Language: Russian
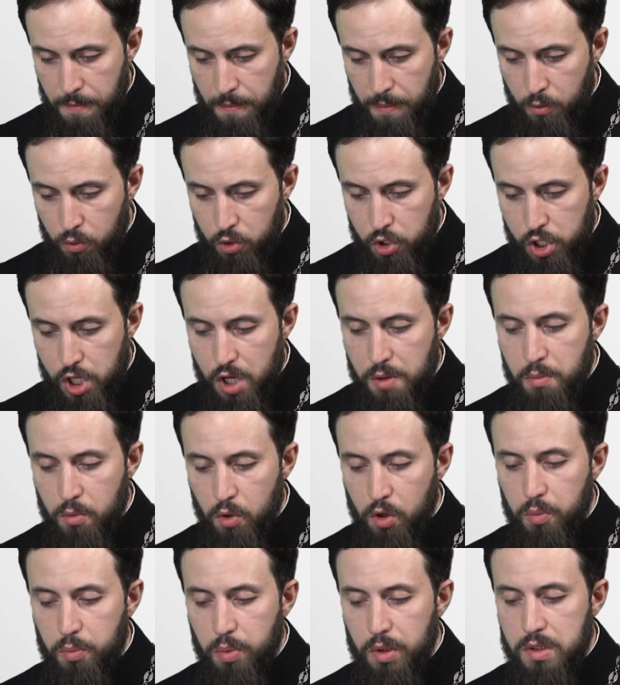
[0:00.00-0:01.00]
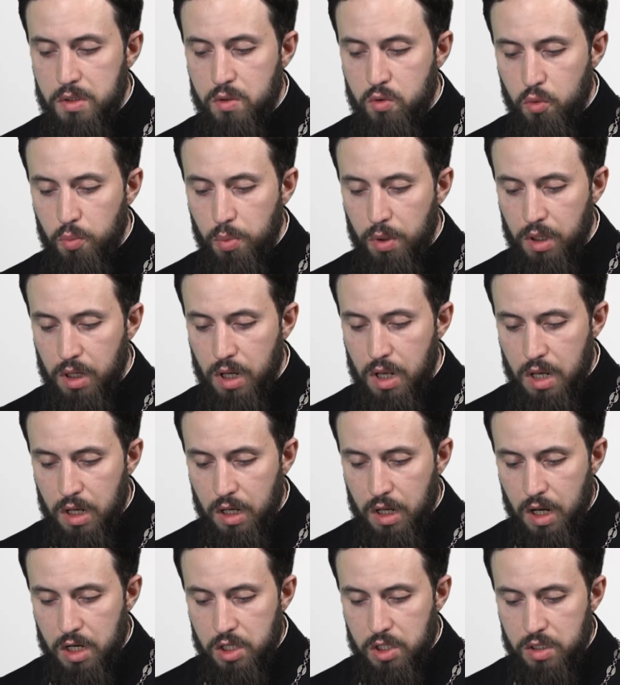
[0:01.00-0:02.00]
Но чем мой поступок
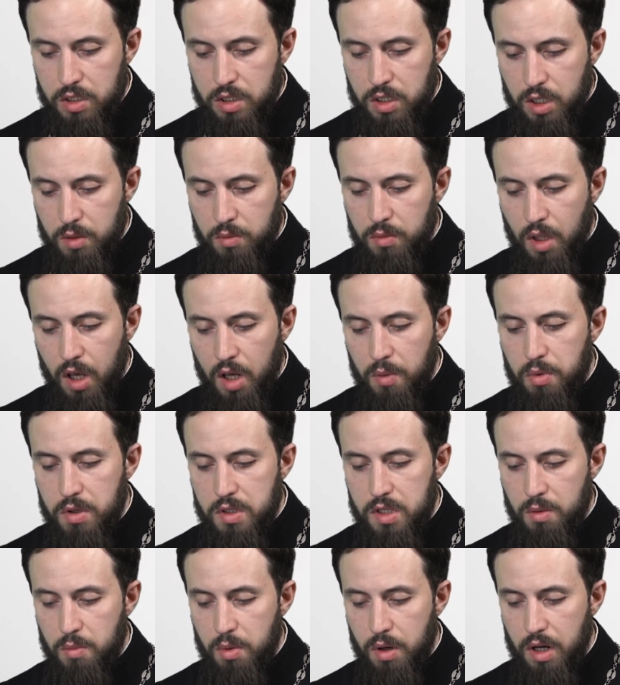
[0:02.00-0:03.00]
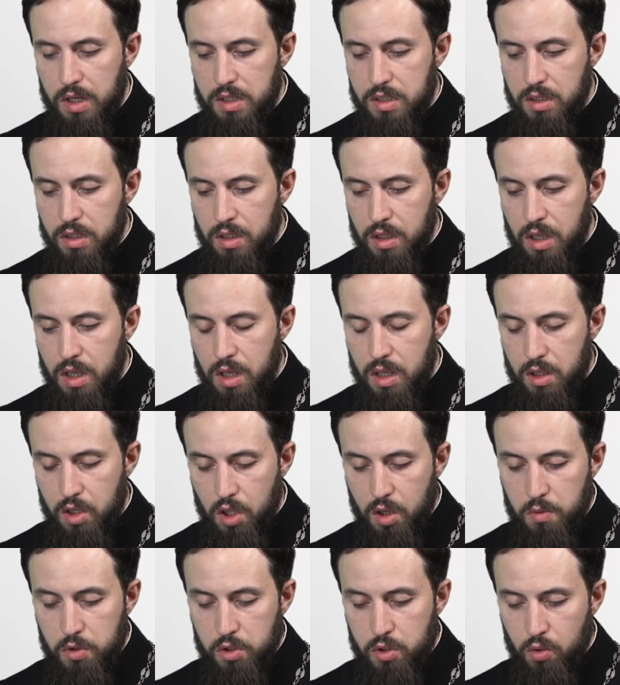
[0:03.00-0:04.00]
кажется им так безобразен?
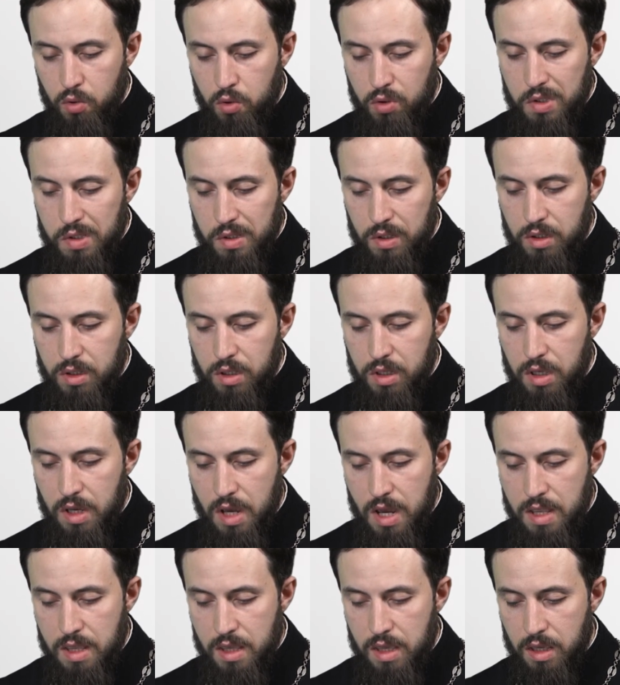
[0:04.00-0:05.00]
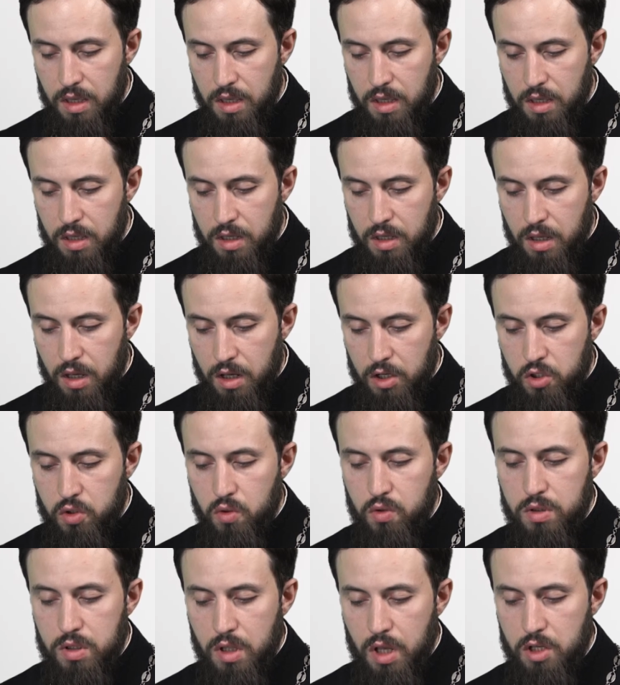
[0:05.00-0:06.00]
Тем, что он злодеяние?
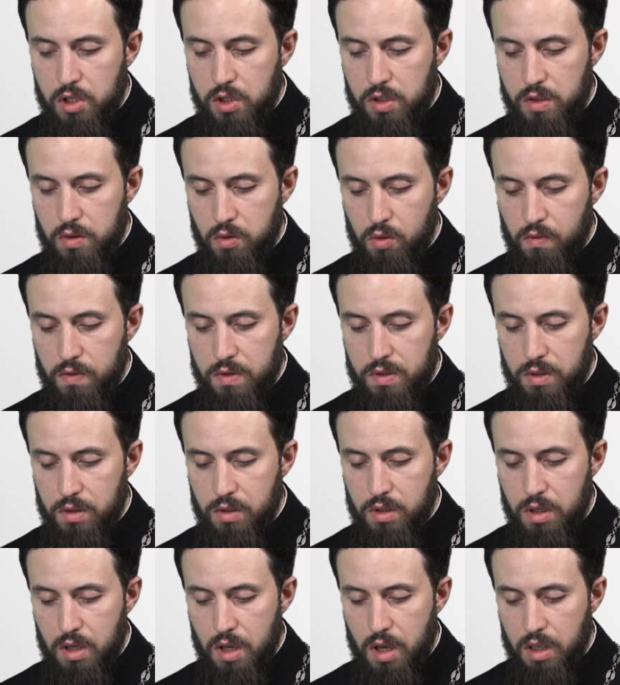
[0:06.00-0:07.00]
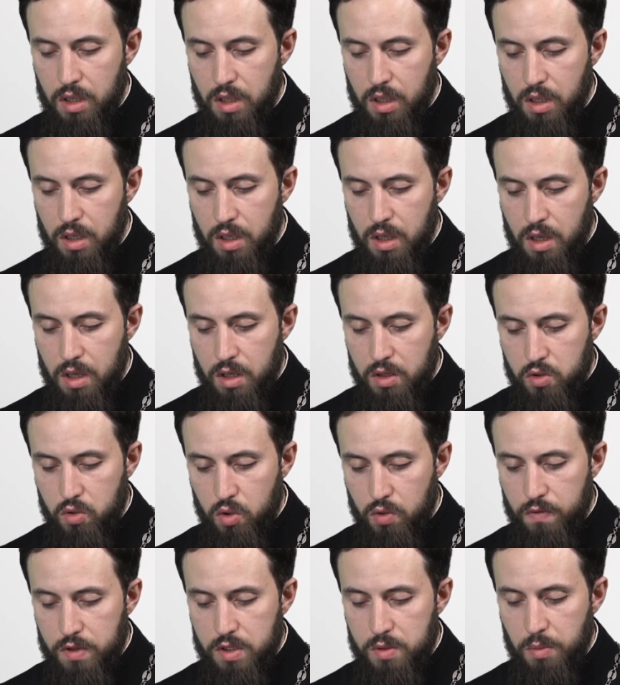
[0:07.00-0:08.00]
Что значит слово злодеяние?
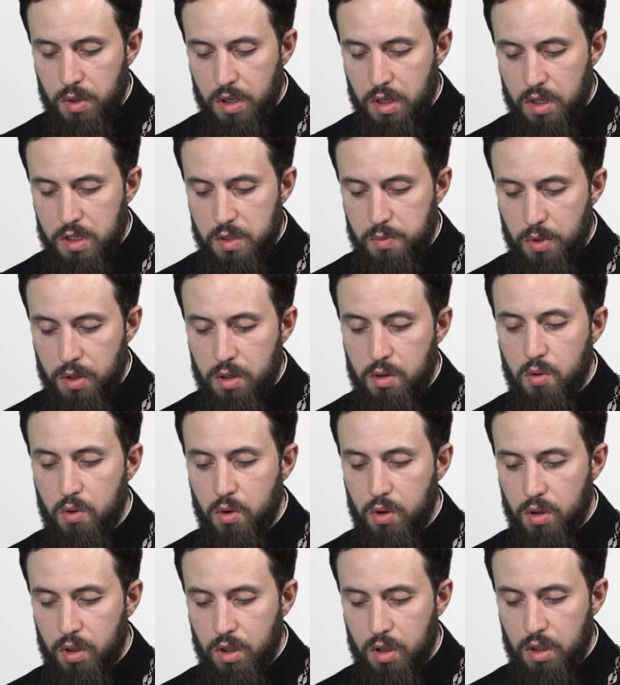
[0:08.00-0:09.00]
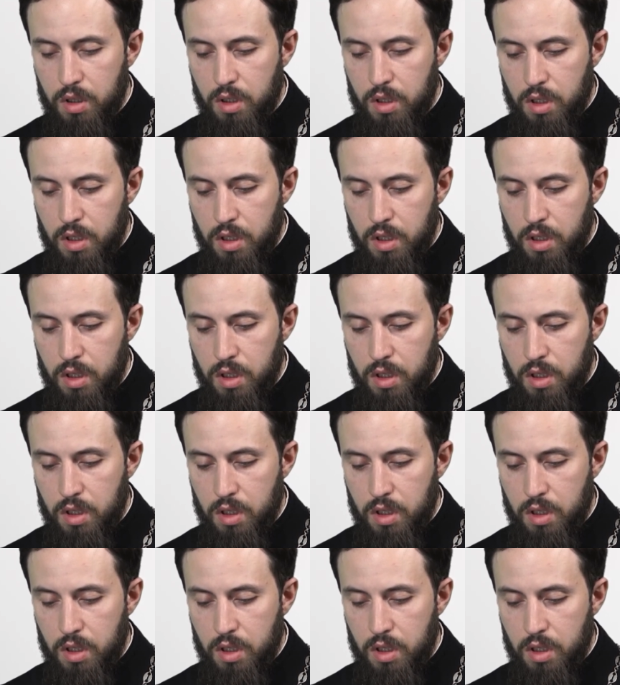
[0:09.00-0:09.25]
Совесть моя спокойна.